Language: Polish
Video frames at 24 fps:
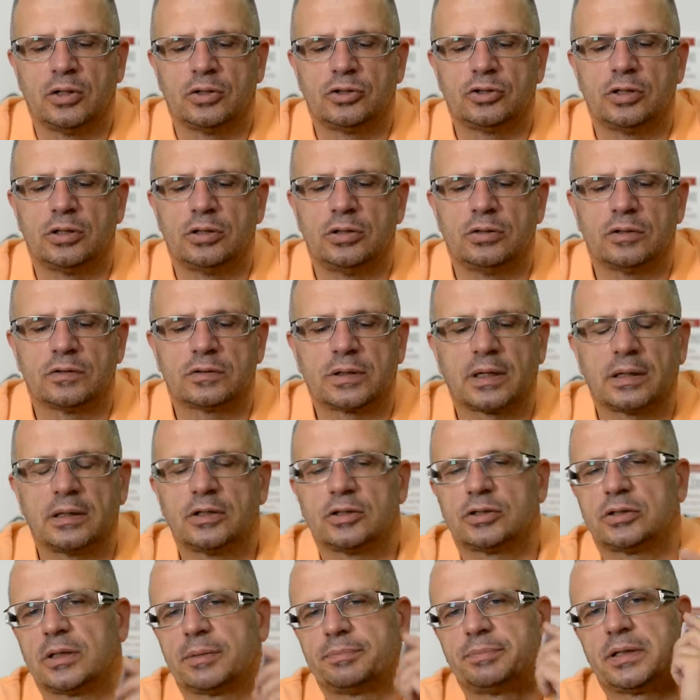Czyli
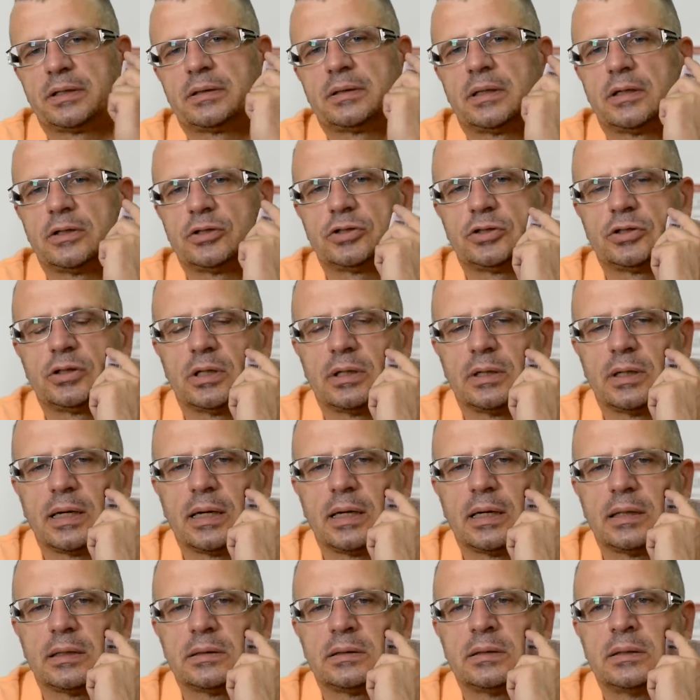dostajesz na 15
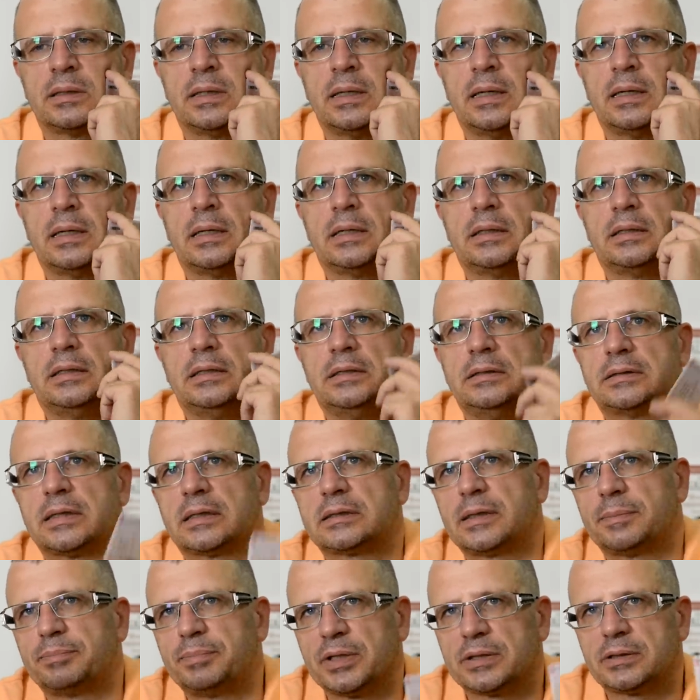lat i za
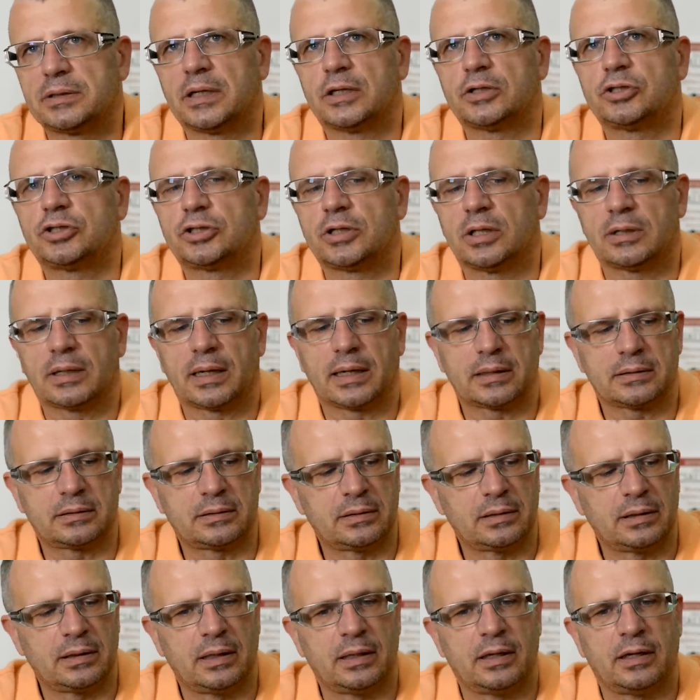te 15
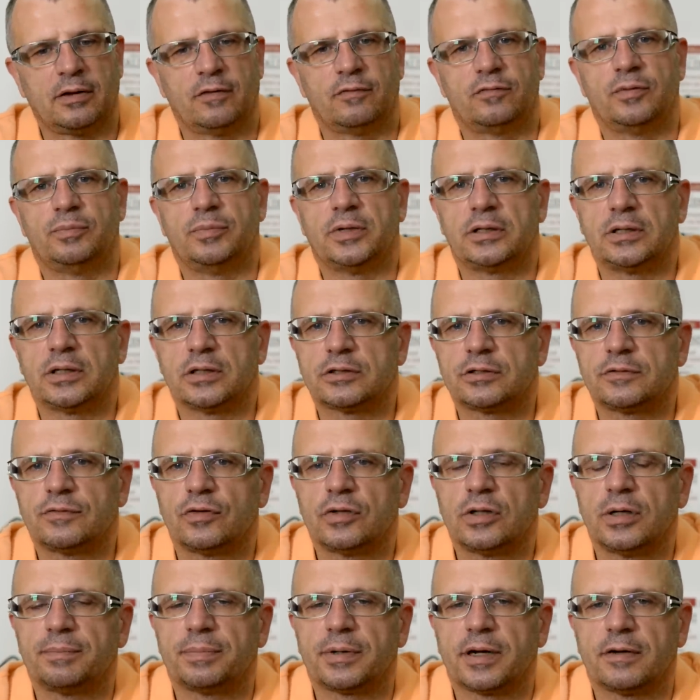lat wymieniasz
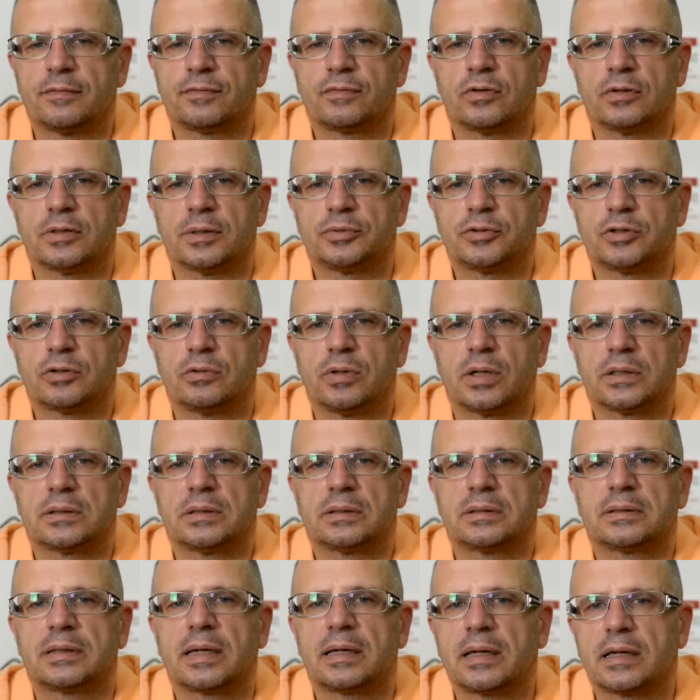swoje prawko, na
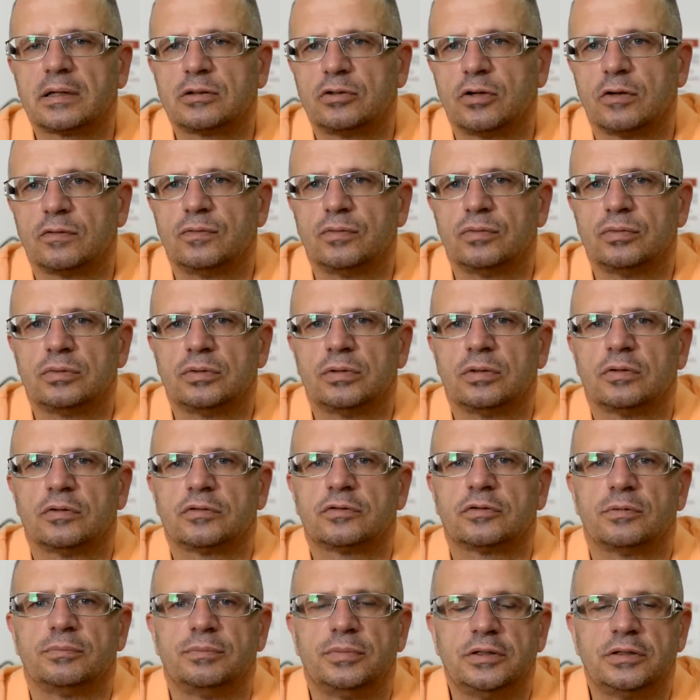przykład tak jak dowód
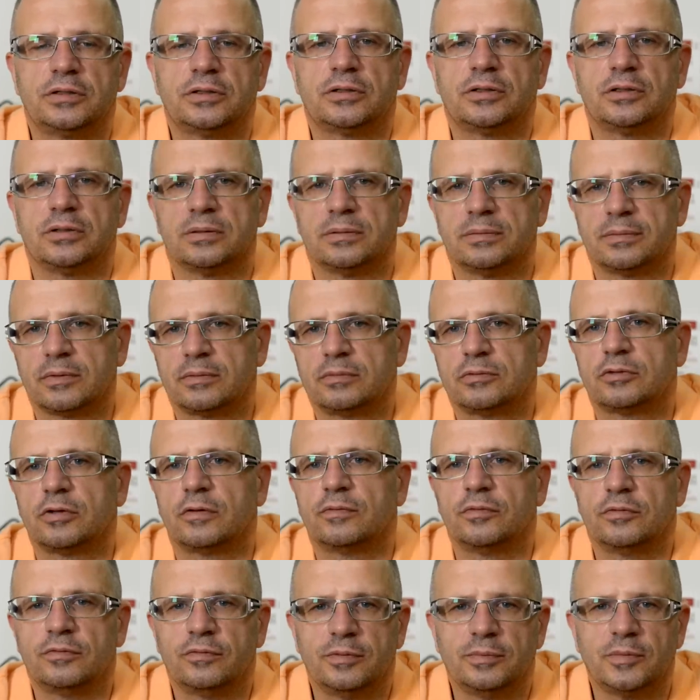osobisty.
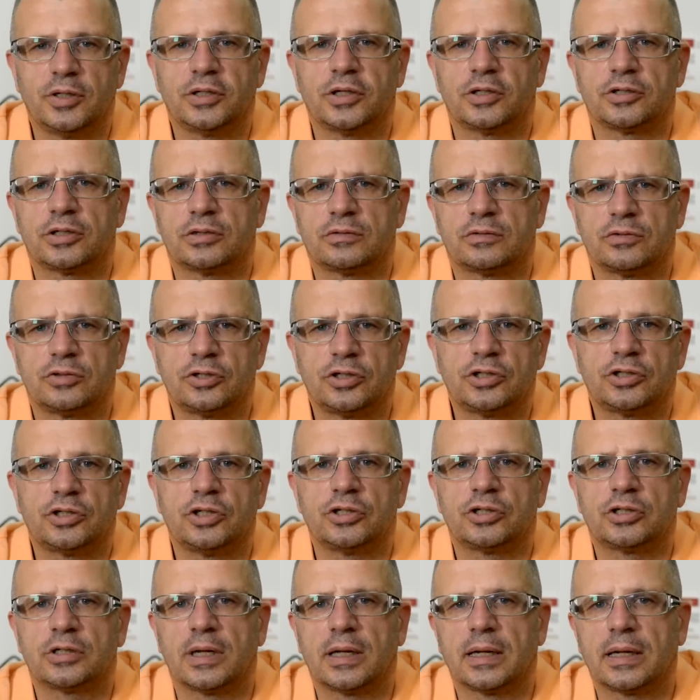Dowód wymienia się co
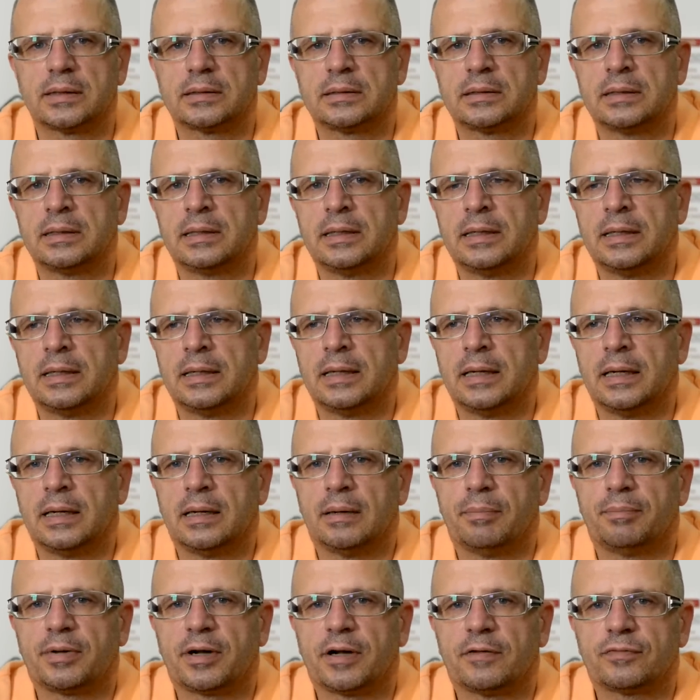10 lat,
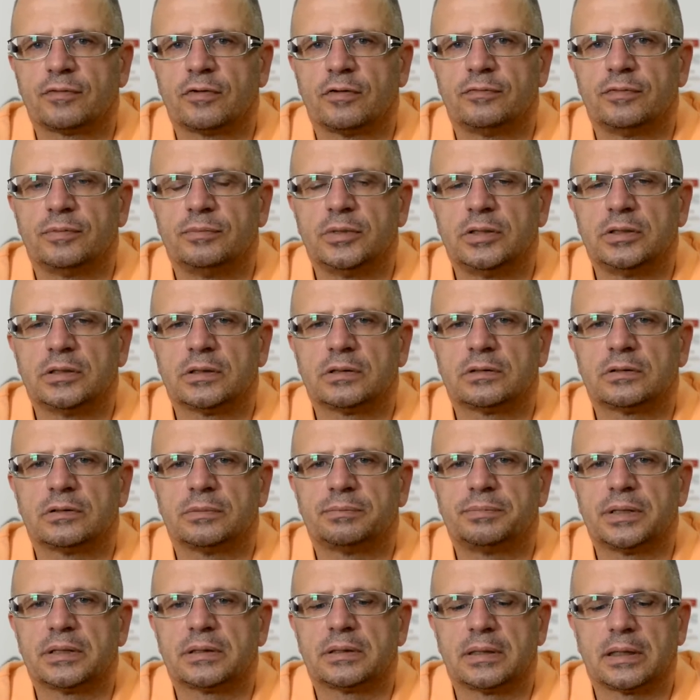prawko wymieniasz co
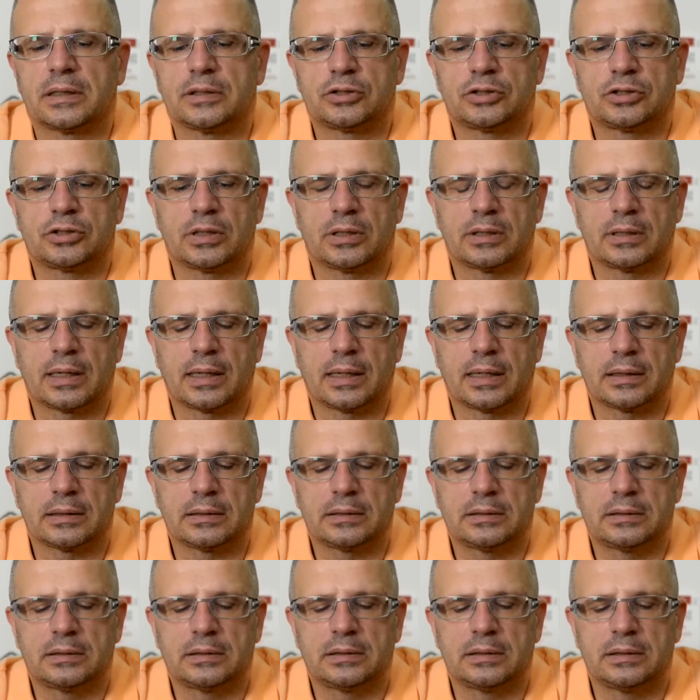15
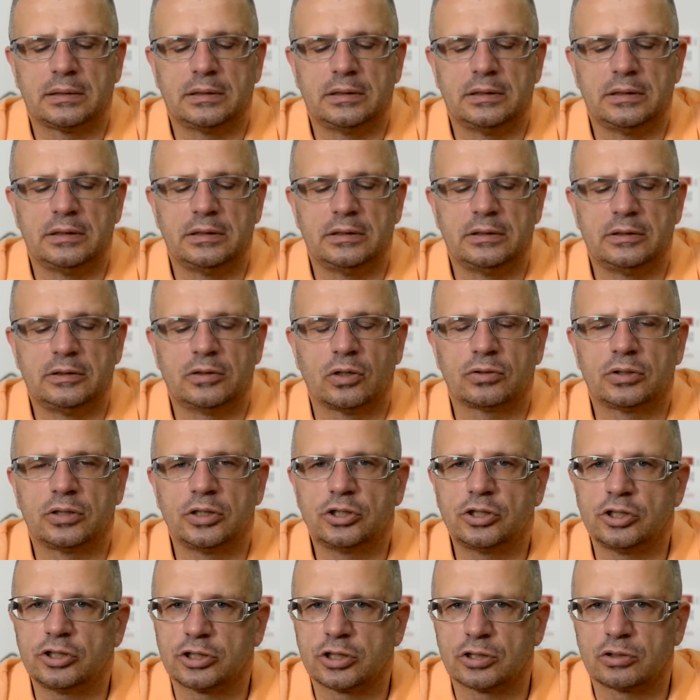lat i
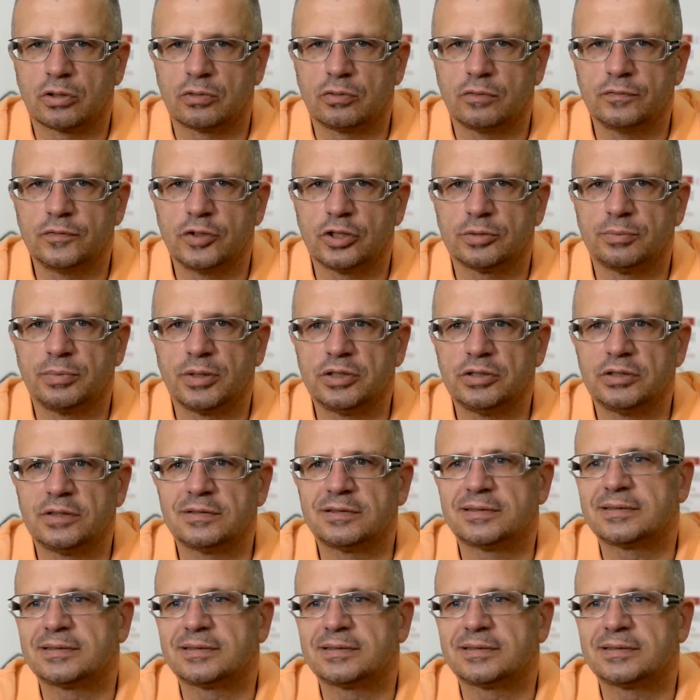dotyczyć się to również będzie